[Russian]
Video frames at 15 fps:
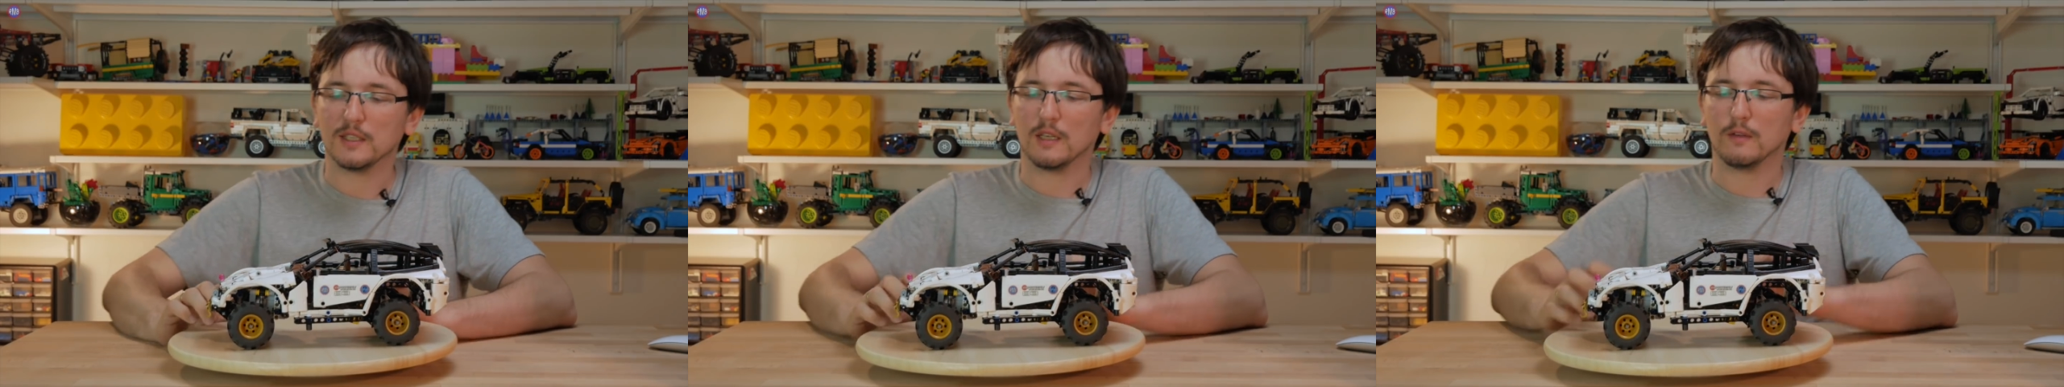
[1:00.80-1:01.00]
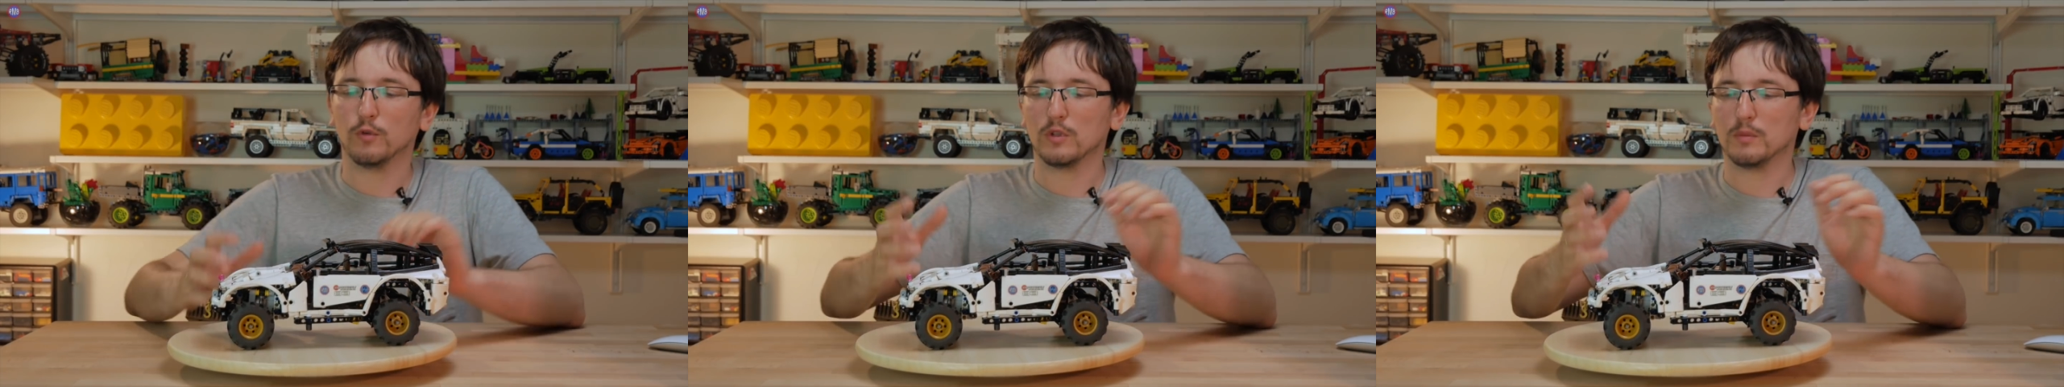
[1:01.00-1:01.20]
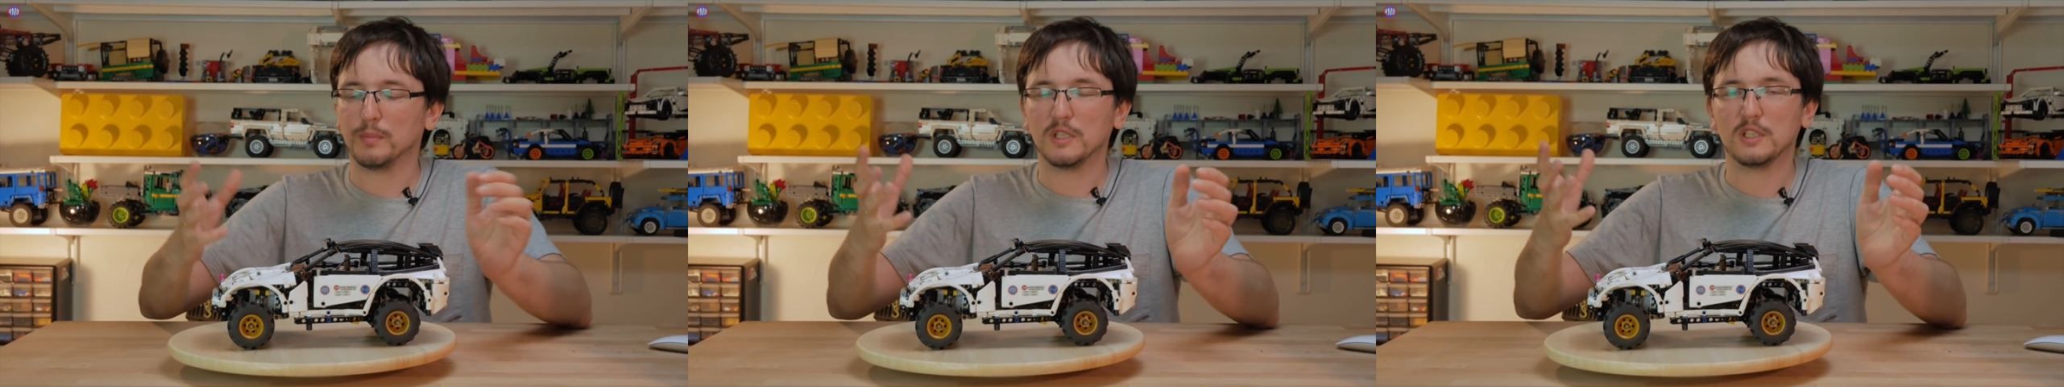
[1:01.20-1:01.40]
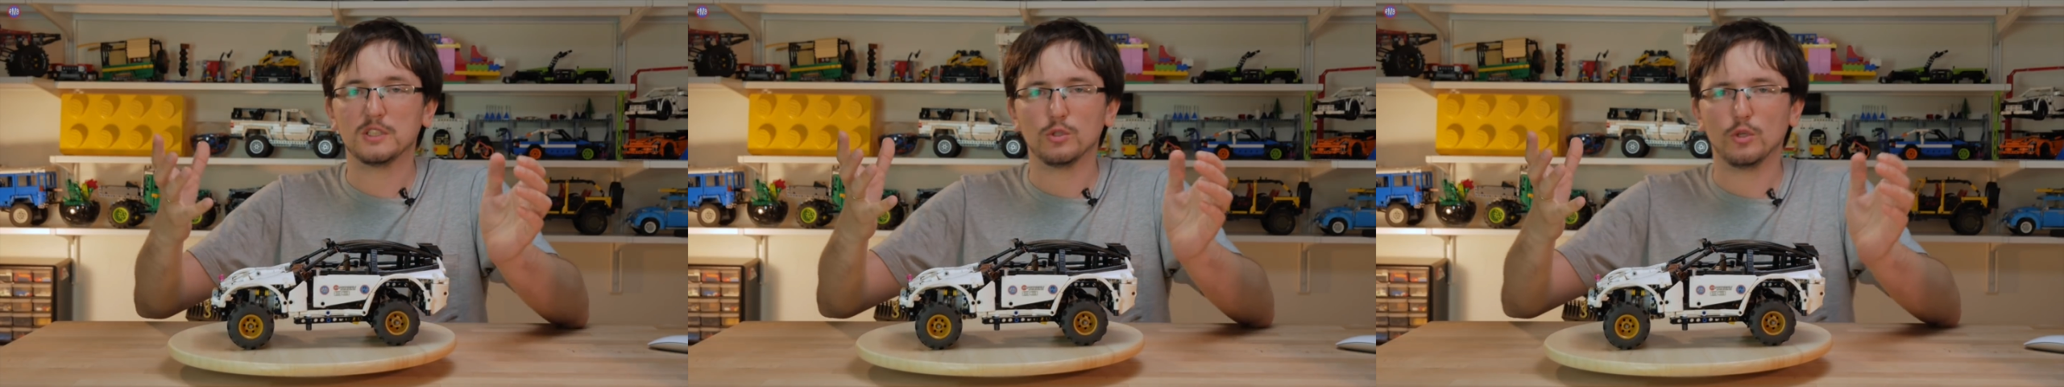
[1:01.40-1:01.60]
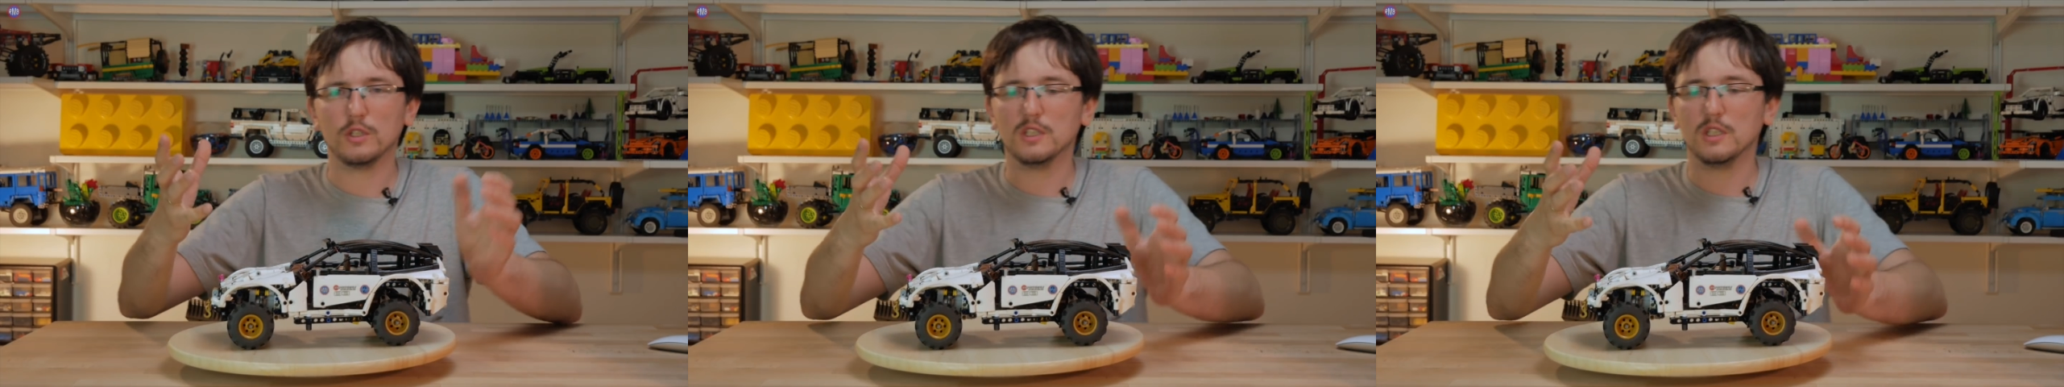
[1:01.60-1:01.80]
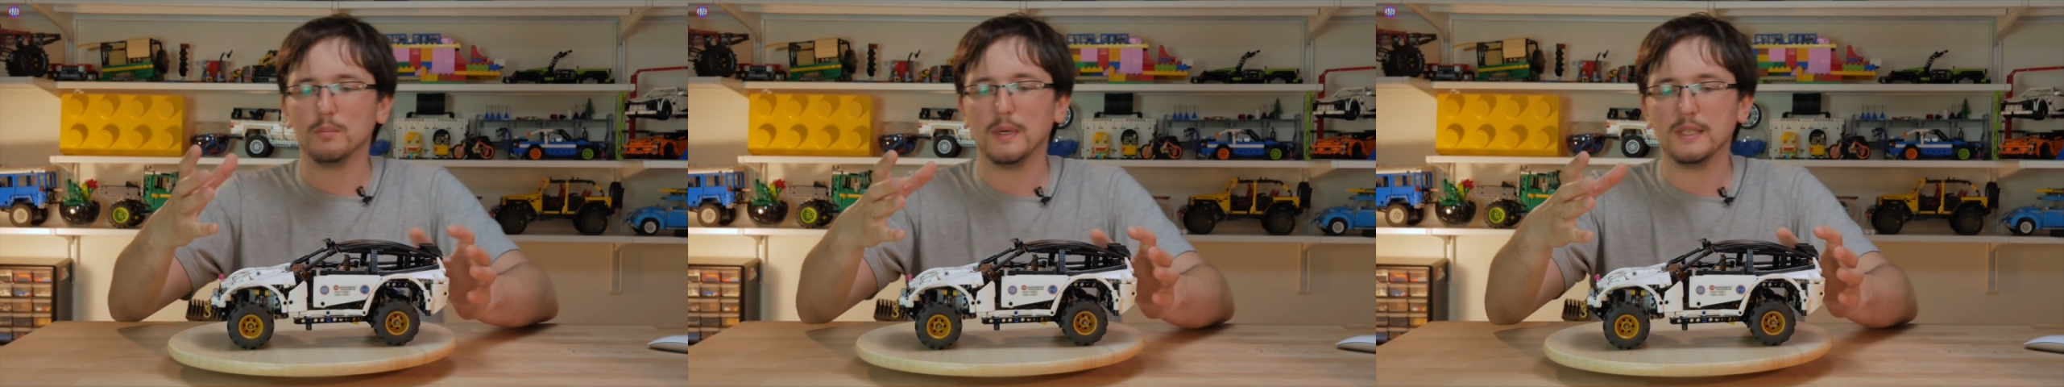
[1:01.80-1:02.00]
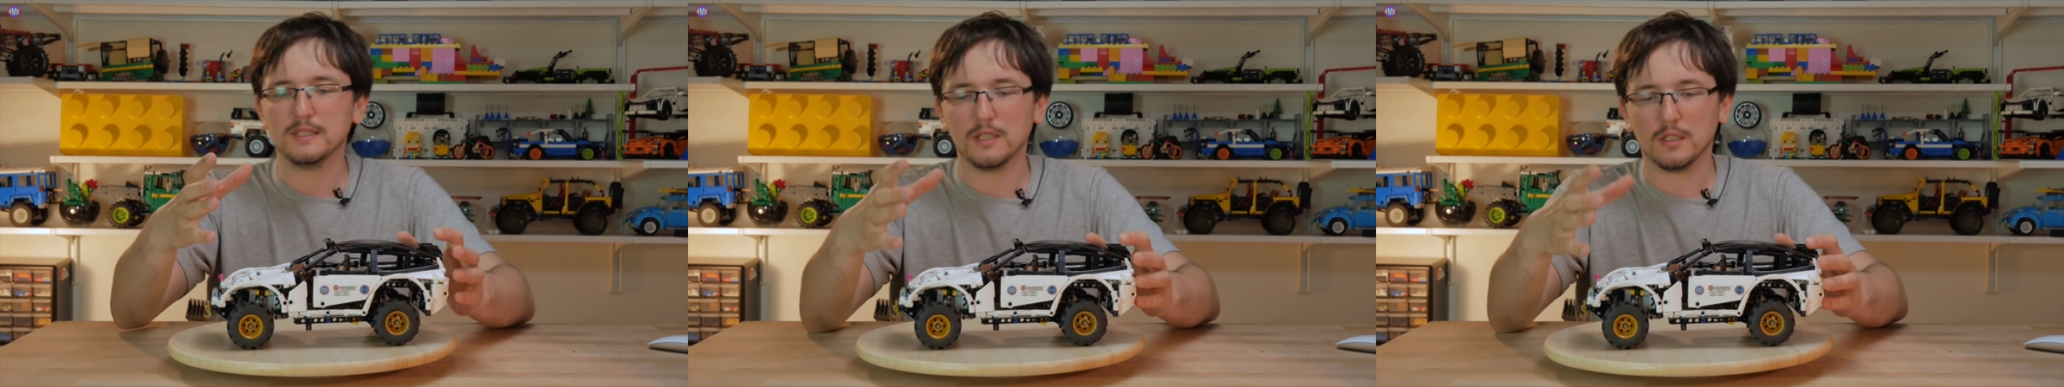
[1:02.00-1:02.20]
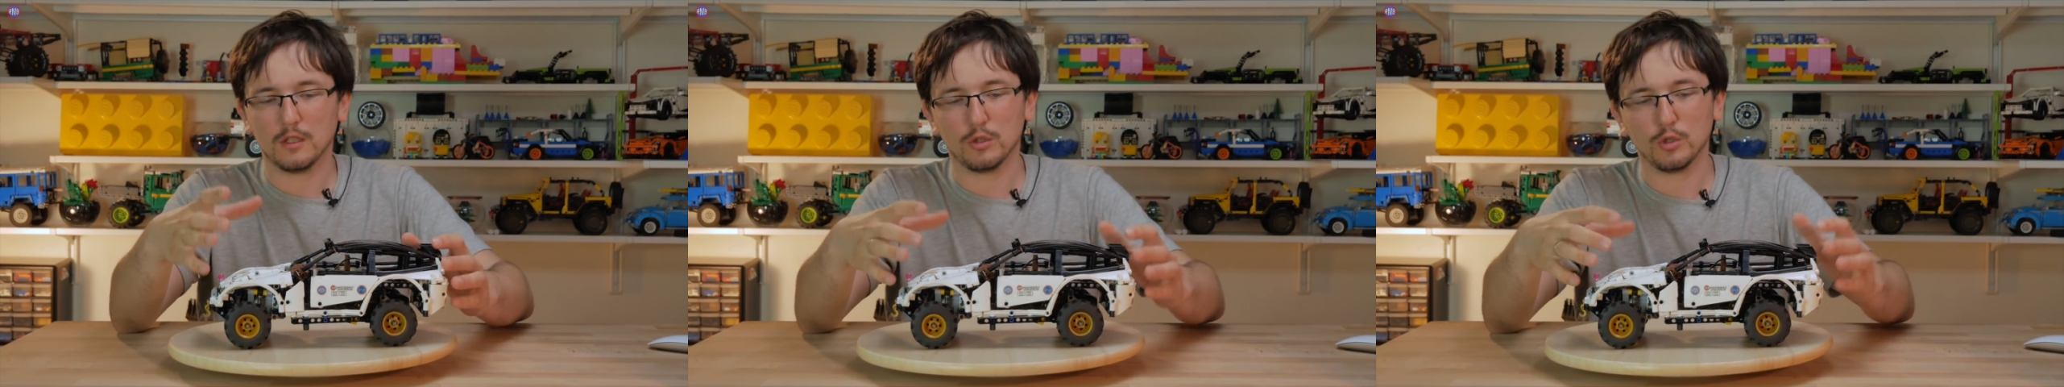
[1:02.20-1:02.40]
Так вот, подрессоренные
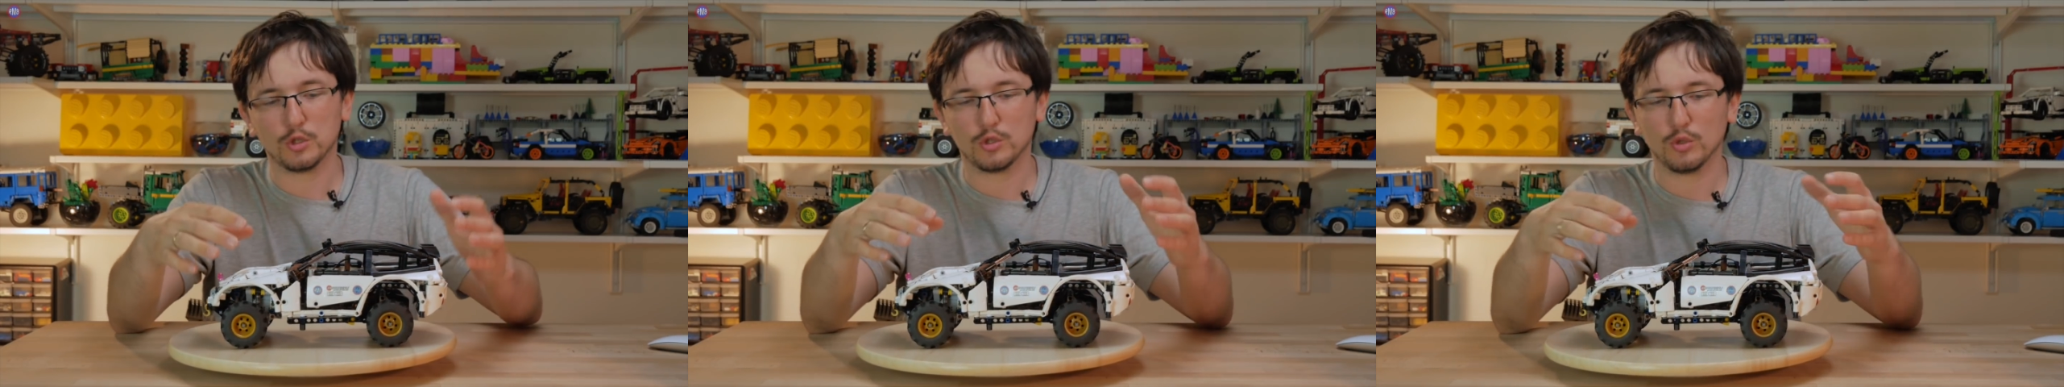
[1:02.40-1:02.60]
массы это то,